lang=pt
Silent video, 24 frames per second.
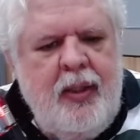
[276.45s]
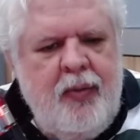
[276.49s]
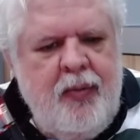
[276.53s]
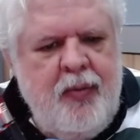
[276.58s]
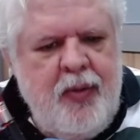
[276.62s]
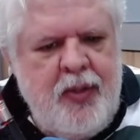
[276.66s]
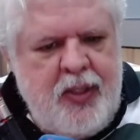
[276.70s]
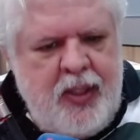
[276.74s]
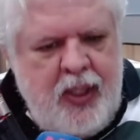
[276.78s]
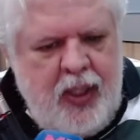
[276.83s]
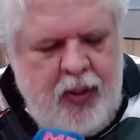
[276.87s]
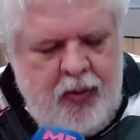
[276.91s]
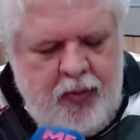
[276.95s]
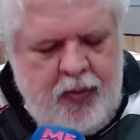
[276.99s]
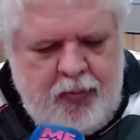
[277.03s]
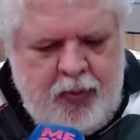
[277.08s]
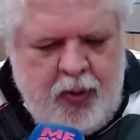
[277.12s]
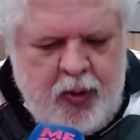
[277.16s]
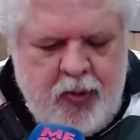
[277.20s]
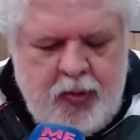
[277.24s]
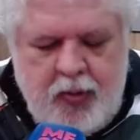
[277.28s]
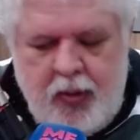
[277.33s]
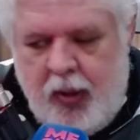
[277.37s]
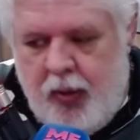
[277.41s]
Você, ah.
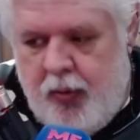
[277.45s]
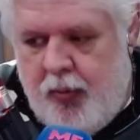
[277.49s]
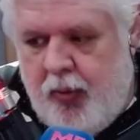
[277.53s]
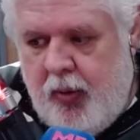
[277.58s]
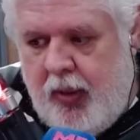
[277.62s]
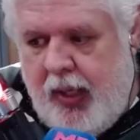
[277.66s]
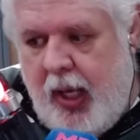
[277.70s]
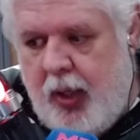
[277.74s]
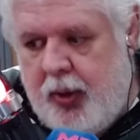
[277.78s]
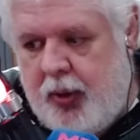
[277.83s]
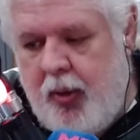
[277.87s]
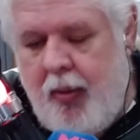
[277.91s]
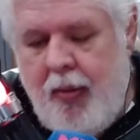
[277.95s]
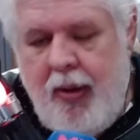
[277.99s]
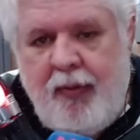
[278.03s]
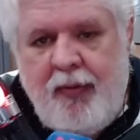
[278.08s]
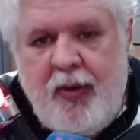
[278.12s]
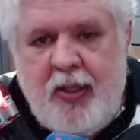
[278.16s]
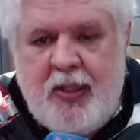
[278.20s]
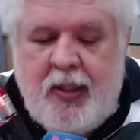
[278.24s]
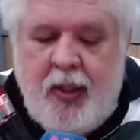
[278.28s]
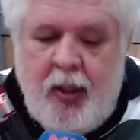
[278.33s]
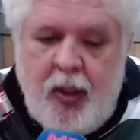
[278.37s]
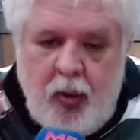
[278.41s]
eu não quero tomar
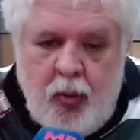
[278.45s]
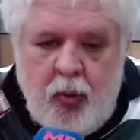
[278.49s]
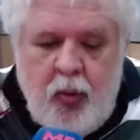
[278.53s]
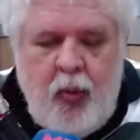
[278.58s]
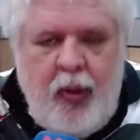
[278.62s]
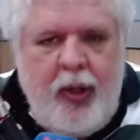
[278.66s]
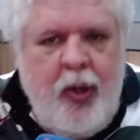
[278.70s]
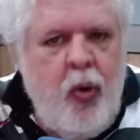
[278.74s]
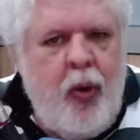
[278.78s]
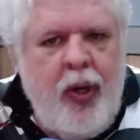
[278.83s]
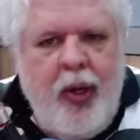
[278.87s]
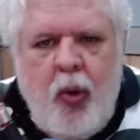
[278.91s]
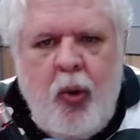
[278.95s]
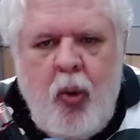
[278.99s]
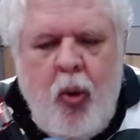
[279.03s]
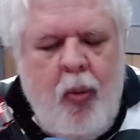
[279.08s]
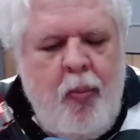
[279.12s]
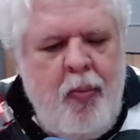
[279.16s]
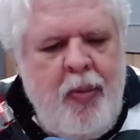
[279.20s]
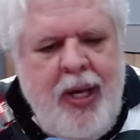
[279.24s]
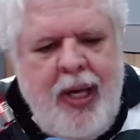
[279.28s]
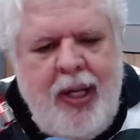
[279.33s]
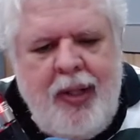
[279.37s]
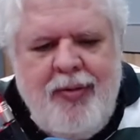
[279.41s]
vacina. Eu, eu
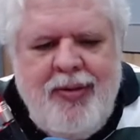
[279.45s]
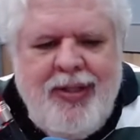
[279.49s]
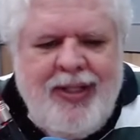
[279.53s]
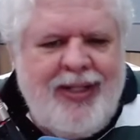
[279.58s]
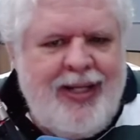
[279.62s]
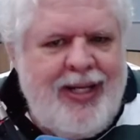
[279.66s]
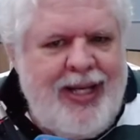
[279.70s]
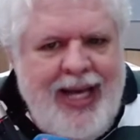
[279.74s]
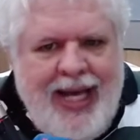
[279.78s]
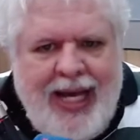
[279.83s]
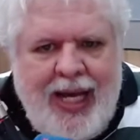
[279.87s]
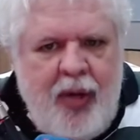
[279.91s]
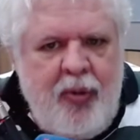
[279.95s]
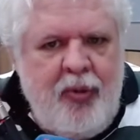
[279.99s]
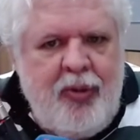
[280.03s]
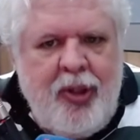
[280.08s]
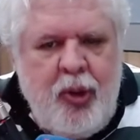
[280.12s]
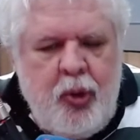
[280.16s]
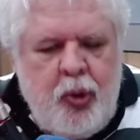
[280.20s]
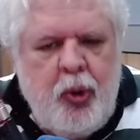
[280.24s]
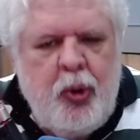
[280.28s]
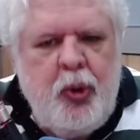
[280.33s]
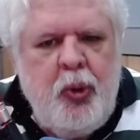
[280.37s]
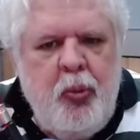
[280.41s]
recomendo e quero
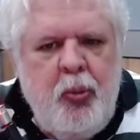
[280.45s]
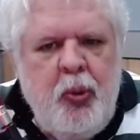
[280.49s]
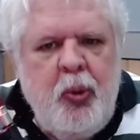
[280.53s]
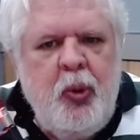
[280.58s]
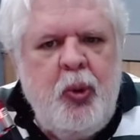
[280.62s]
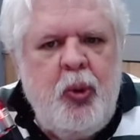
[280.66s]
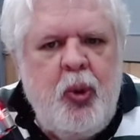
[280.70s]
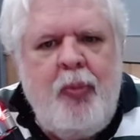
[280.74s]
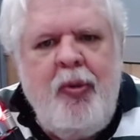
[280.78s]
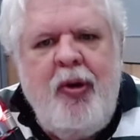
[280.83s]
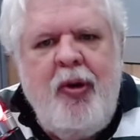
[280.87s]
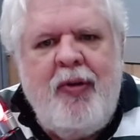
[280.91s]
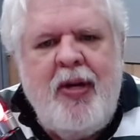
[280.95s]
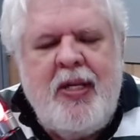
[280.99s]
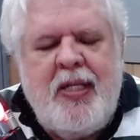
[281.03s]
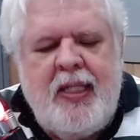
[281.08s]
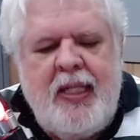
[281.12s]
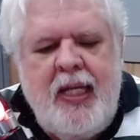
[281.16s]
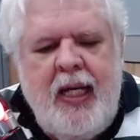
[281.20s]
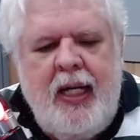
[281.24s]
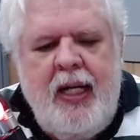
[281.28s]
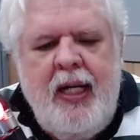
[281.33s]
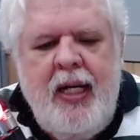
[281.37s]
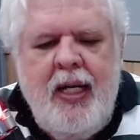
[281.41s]
que todo mundo tome a
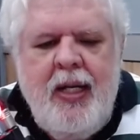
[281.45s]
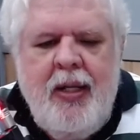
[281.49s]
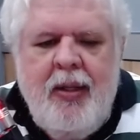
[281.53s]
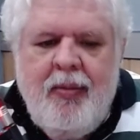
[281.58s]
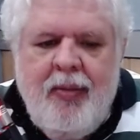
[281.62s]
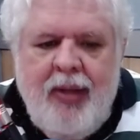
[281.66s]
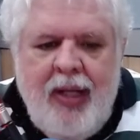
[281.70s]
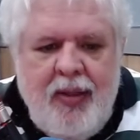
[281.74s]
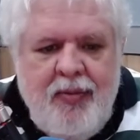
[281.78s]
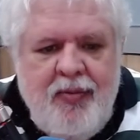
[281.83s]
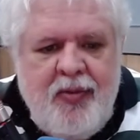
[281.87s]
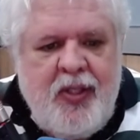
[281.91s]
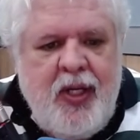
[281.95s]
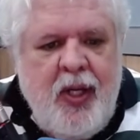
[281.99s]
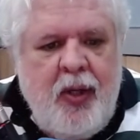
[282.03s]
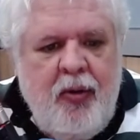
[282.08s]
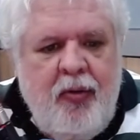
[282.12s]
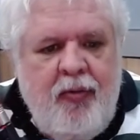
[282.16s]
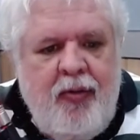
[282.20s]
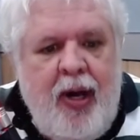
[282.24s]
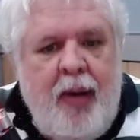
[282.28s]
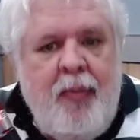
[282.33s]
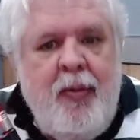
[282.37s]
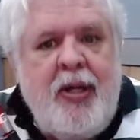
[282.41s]
vacina. Mas você
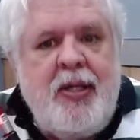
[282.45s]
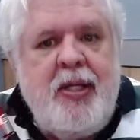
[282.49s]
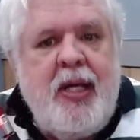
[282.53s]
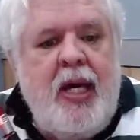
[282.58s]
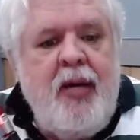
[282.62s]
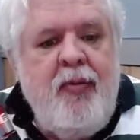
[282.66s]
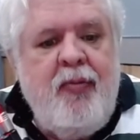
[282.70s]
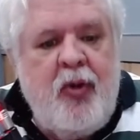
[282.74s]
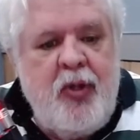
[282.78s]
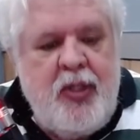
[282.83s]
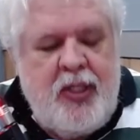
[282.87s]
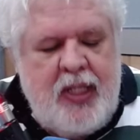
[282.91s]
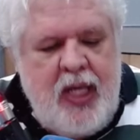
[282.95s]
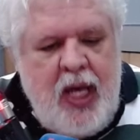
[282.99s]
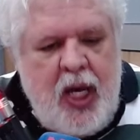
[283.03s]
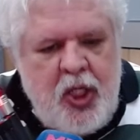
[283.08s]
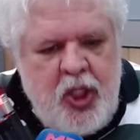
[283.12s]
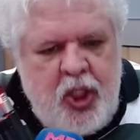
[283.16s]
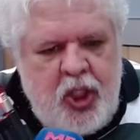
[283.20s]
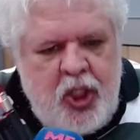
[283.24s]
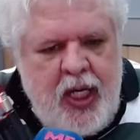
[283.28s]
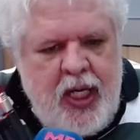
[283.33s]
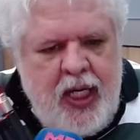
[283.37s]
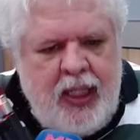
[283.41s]
não vai. Mas aí você
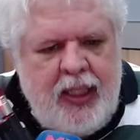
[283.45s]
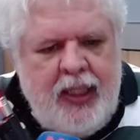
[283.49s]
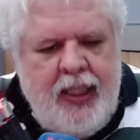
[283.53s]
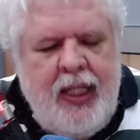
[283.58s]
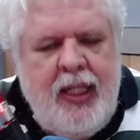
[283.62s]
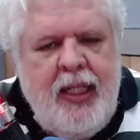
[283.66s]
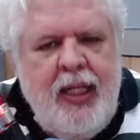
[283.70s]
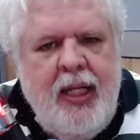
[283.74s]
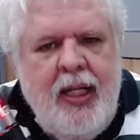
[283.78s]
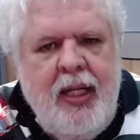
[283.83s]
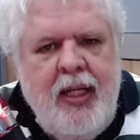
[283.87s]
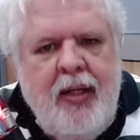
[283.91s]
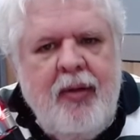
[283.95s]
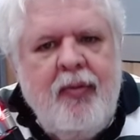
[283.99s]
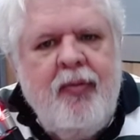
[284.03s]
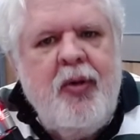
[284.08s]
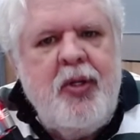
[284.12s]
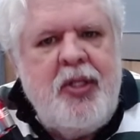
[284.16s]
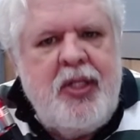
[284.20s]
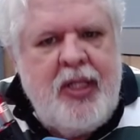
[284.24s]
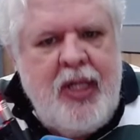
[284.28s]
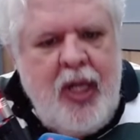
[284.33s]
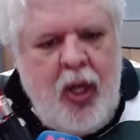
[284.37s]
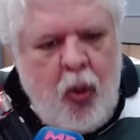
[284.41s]
agenda,
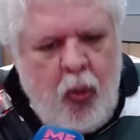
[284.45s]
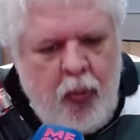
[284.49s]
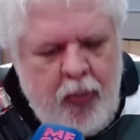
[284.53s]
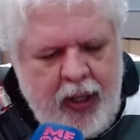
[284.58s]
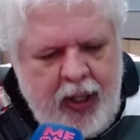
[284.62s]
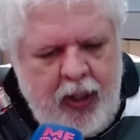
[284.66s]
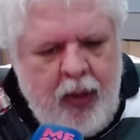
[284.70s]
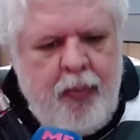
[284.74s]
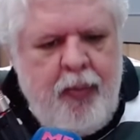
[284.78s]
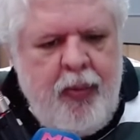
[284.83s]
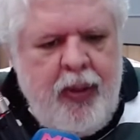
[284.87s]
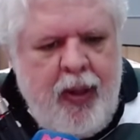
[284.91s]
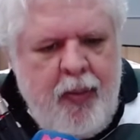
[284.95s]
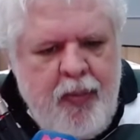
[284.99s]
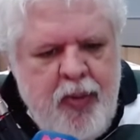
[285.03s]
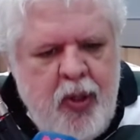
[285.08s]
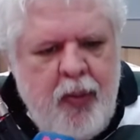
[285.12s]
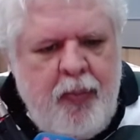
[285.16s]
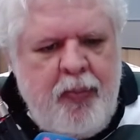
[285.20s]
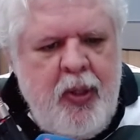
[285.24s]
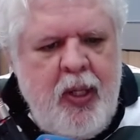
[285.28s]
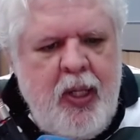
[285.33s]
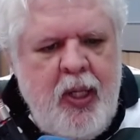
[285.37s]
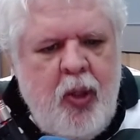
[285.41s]
você é obrigado. Na
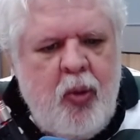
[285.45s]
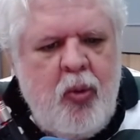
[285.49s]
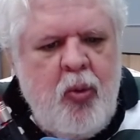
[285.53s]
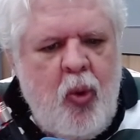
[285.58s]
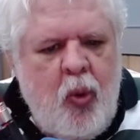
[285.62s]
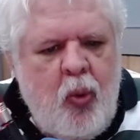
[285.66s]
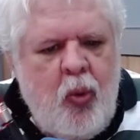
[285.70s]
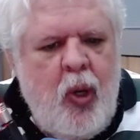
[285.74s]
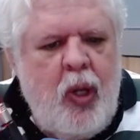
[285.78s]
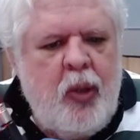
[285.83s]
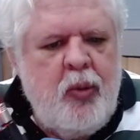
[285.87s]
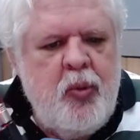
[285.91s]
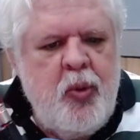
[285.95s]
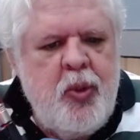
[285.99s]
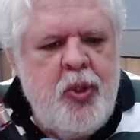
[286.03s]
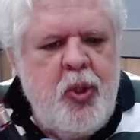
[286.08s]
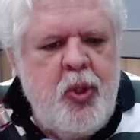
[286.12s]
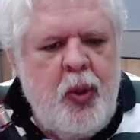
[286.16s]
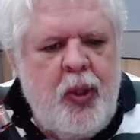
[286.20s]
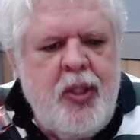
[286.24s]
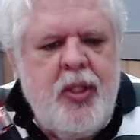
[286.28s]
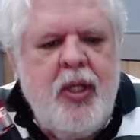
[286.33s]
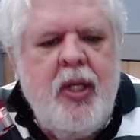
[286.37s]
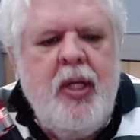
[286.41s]
minha opinião, concordo com os
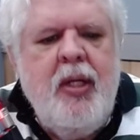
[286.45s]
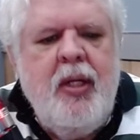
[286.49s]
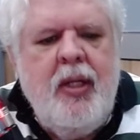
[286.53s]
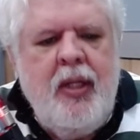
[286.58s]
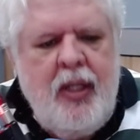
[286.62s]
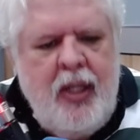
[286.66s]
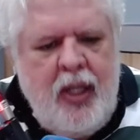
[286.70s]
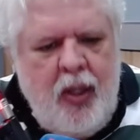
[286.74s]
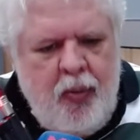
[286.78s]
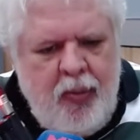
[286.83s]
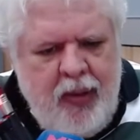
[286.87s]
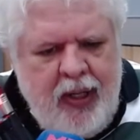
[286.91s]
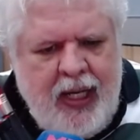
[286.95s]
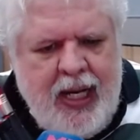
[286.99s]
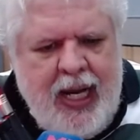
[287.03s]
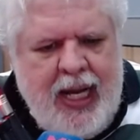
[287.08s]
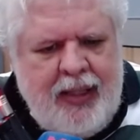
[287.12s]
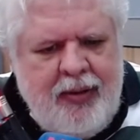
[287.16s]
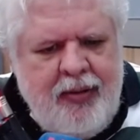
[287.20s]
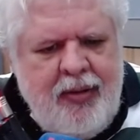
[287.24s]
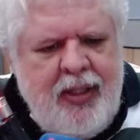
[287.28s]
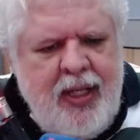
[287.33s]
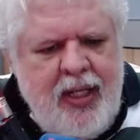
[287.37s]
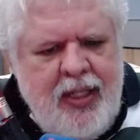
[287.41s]
senhores. É
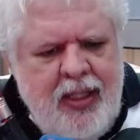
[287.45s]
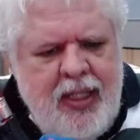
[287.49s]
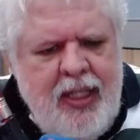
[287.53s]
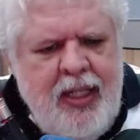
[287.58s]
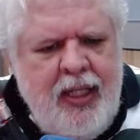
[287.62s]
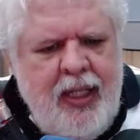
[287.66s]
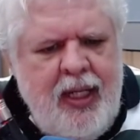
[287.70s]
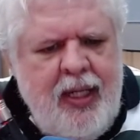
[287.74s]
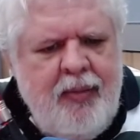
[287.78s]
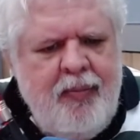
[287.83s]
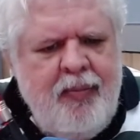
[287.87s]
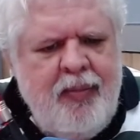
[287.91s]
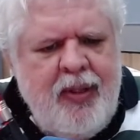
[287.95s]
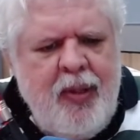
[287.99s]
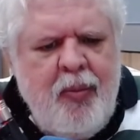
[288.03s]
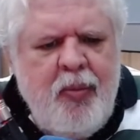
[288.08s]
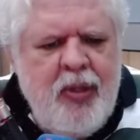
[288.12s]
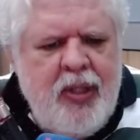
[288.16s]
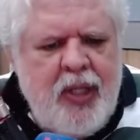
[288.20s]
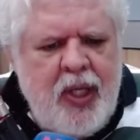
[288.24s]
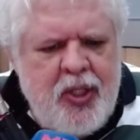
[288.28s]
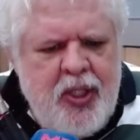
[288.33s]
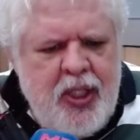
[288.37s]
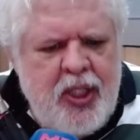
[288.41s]
obrigado, tem que ir, né? Tem
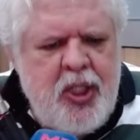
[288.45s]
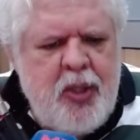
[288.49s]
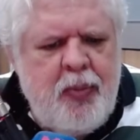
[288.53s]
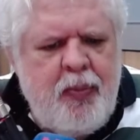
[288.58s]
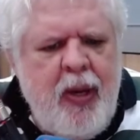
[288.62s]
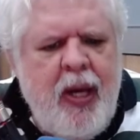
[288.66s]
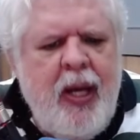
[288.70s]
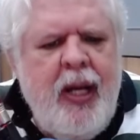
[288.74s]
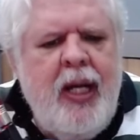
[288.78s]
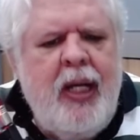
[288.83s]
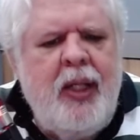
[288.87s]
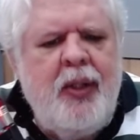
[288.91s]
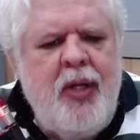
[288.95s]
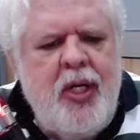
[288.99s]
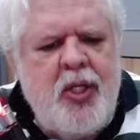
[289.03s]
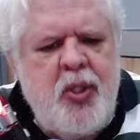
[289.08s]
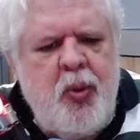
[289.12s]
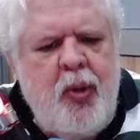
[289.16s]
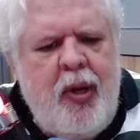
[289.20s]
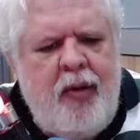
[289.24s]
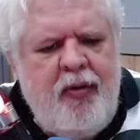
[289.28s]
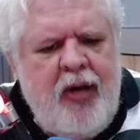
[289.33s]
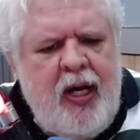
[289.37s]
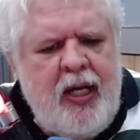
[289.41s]
muita gente esperando a
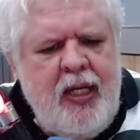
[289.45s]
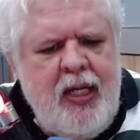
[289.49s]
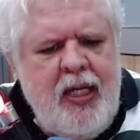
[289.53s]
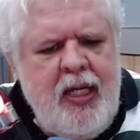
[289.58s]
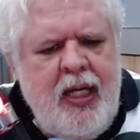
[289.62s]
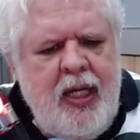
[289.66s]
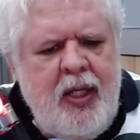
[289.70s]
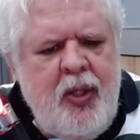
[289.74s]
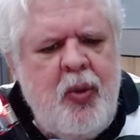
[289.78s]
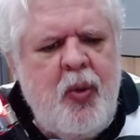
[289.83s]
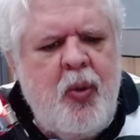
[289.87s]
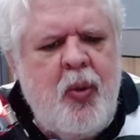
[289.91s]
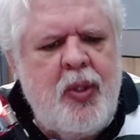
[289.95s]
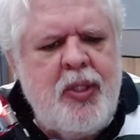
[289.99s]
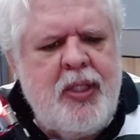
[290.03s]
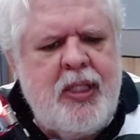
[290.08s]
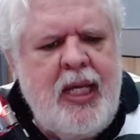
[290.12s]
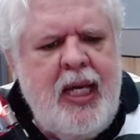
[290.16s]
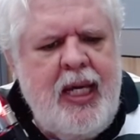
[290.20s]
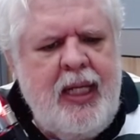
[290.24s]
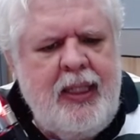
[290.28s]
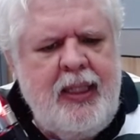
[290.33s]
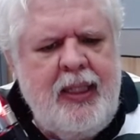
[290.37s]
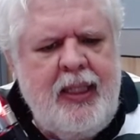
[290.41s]
sua vaguinha e não
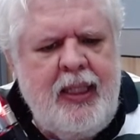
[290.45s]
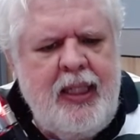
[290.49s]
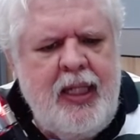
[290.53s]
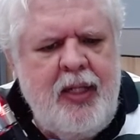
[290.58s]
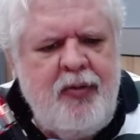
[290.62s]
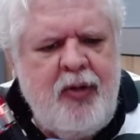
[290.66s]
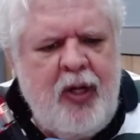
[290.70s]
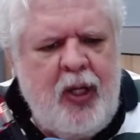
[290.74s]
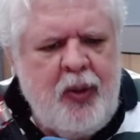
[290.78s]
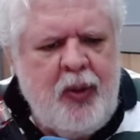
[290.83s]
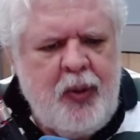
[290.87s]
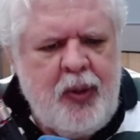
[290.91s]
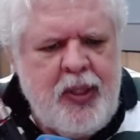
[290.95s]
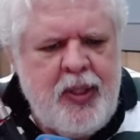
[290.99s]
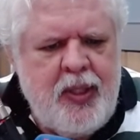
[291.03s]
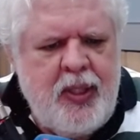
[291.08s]
consegue, né, vereador?